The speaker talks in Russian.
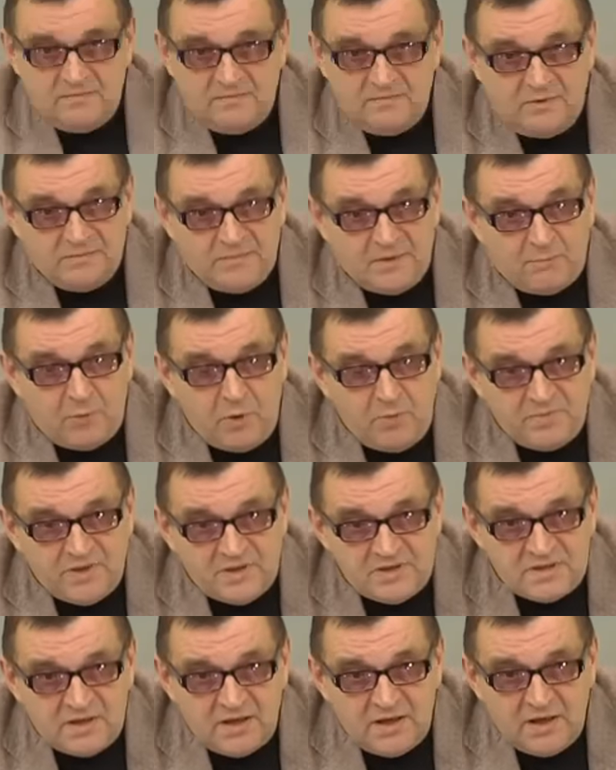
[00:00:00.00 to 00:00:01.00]
Вам
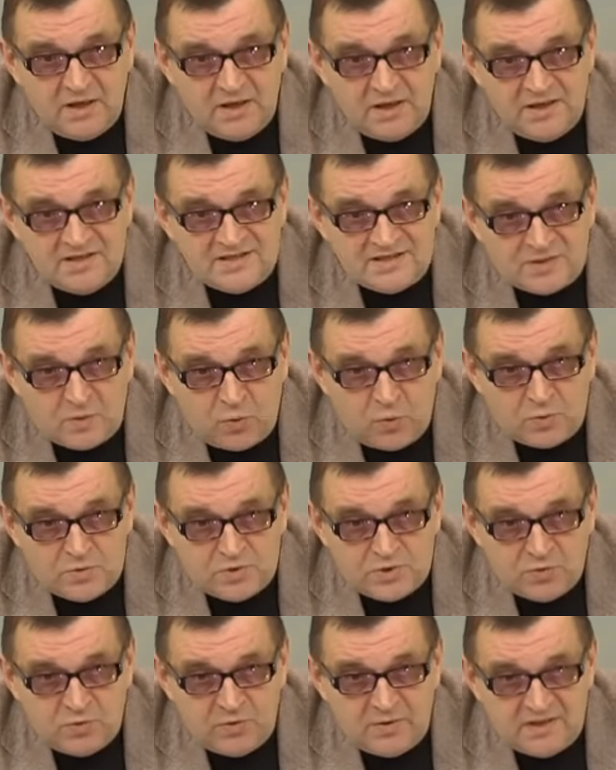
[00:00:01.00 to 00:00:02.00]
напомнить
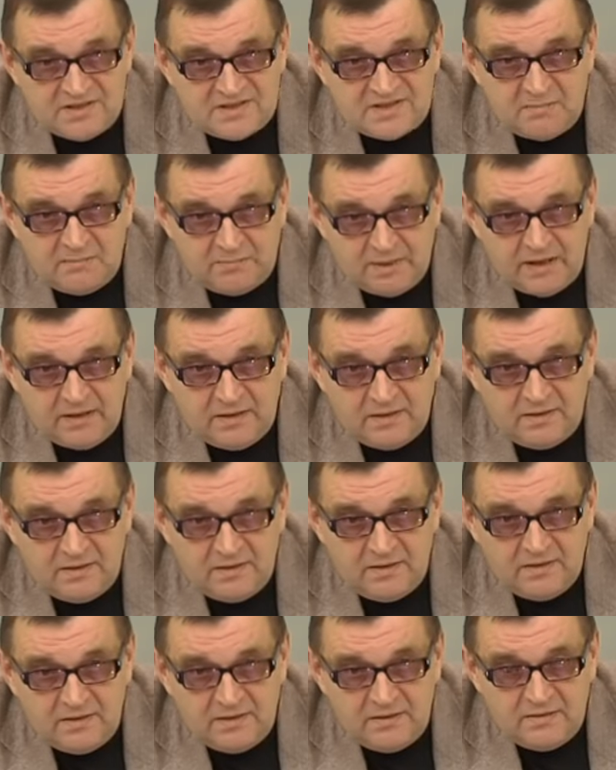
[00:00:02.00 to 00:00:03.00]
инструкцию СНБ?
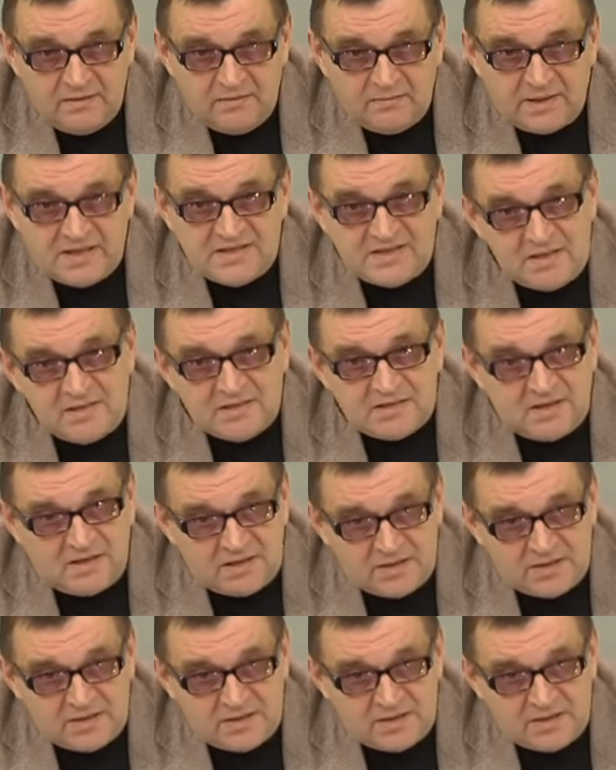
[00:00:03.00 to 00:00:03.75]
Простите за